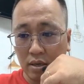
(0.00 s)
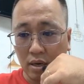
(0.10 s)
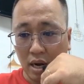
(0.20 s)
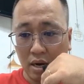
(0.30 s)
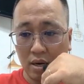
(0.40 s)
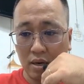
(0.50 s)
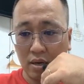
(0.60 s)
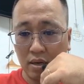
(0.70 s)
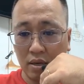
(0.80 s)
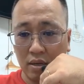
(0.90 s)
đó
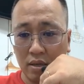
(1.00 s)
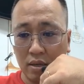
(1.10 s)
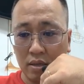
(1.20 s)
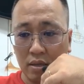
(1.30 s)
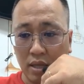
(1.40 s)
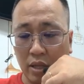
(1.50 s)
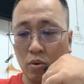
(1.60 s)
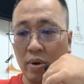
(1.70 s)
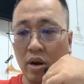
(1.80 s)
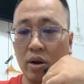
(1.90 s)
thì
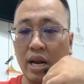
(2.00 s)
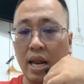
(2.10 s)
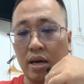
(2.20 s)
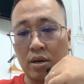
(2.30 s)
tôi mới nói rằng là